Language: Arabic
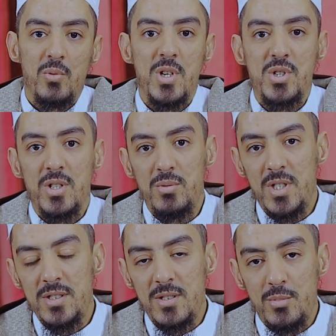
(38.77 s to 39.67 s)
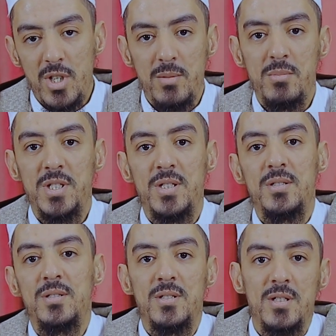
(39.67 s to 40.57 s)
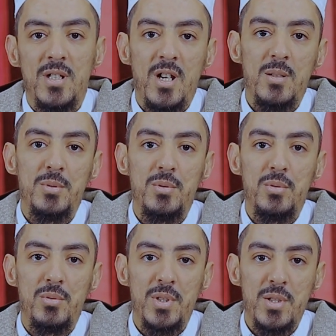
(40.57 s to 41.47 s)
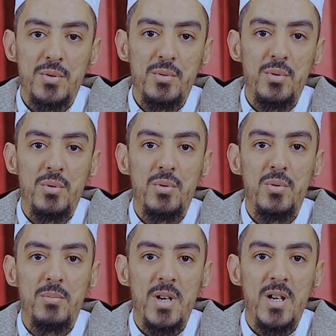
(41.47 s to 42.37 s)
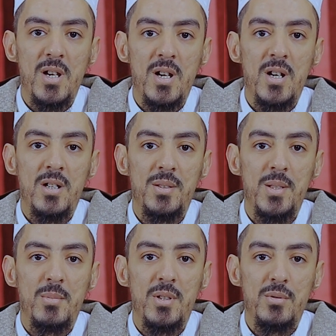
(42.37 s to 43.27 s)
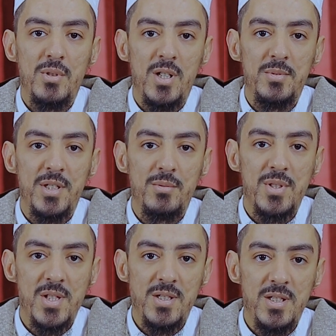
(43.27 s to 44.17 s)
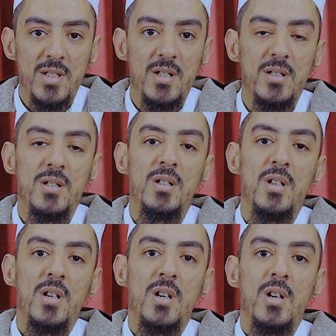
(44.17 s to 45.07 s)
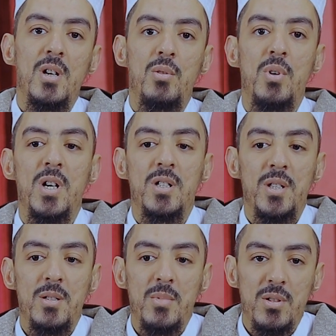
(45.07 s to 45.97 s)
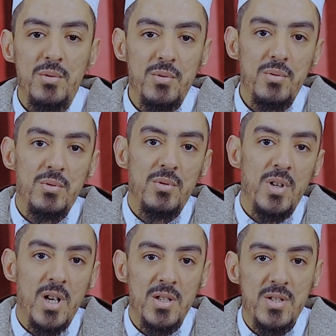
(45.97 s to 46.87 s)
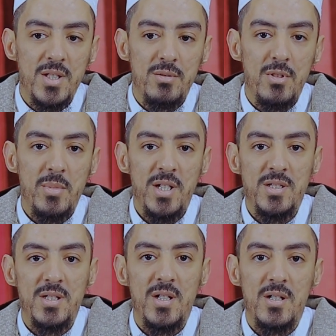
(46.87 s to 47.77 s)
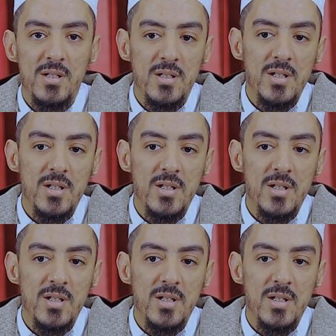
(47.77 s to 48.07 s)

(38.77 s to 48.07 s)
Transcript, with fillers: وأشهد أن محمدا عبده ورسوله ما أعظمه عبدا وسيدا وأكرمه أصلا ومحتدا